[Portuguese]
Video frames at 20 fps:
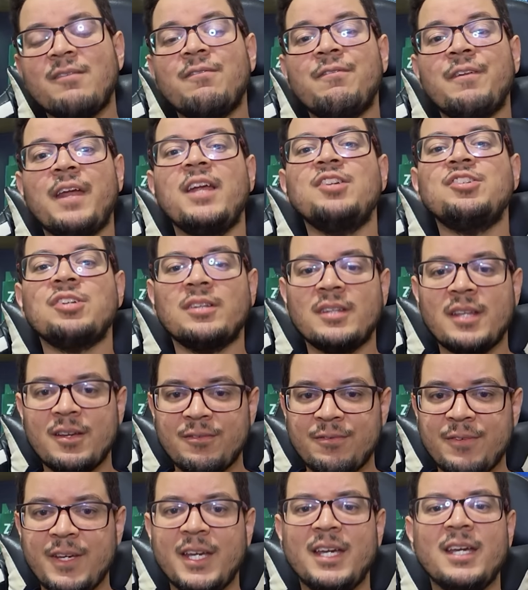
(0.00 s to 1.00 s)
em frente à
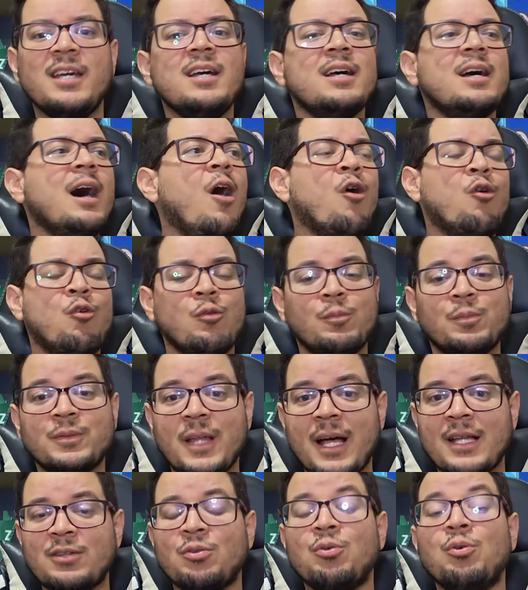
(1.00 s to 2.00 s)
TV, ao
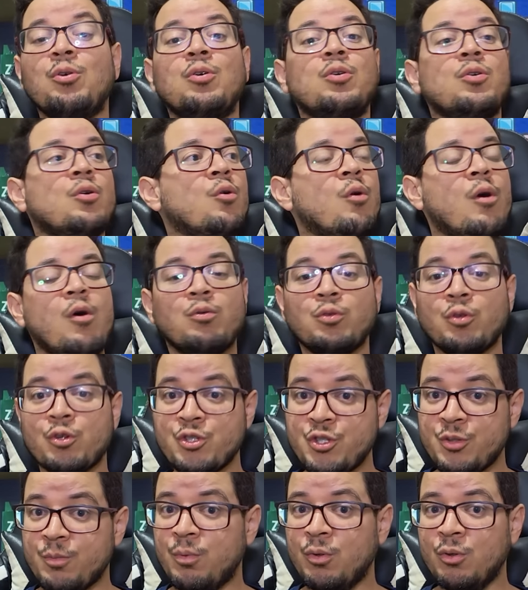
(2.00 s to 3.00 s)
computador ou ao
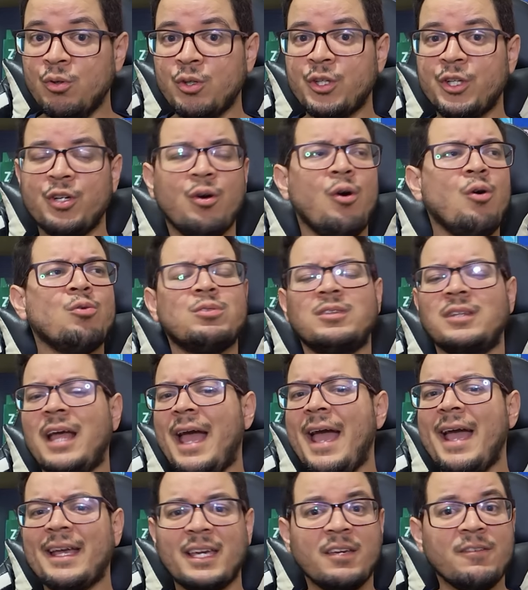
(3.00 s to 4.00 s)
notebook ou
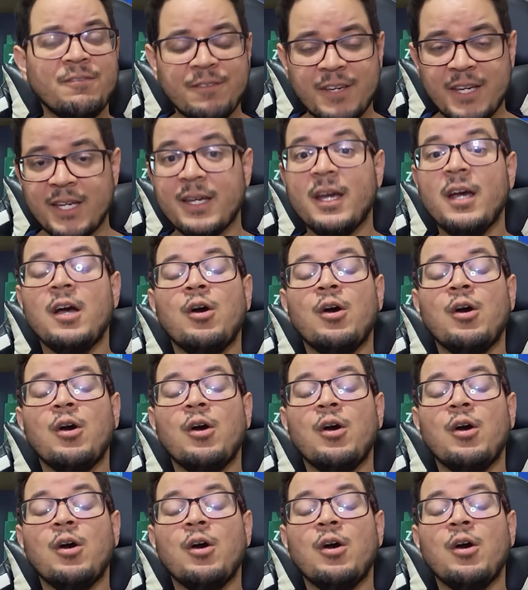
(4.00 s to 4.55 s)
deck, enfim,